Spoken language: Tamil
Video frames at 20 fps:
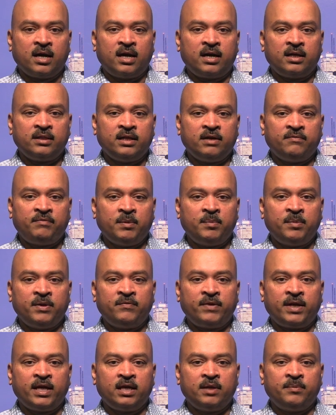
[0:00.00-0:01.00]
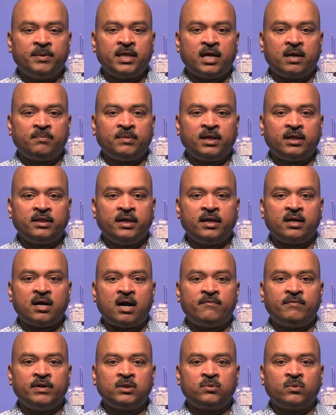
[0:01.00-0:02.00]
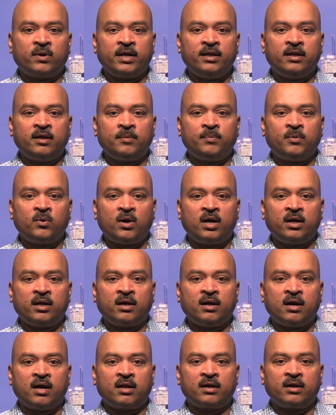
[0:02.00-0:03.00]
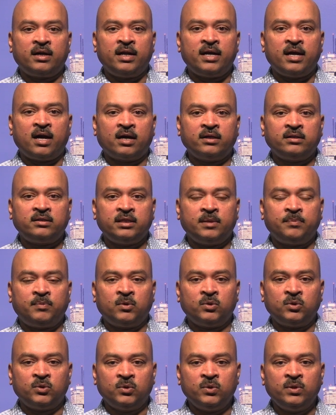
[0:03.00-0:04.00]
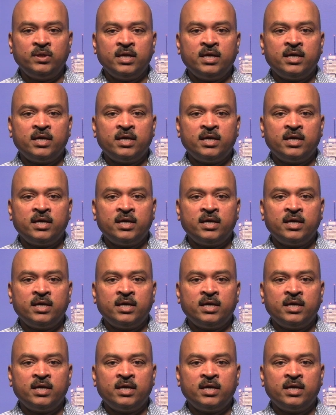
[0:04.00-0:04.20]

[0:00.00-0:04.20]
கடந்த பிப்ரவரி இருபதாம் தேதி காவல்துறையினர் போராட்டக்காரர்களை அகற்றிய போது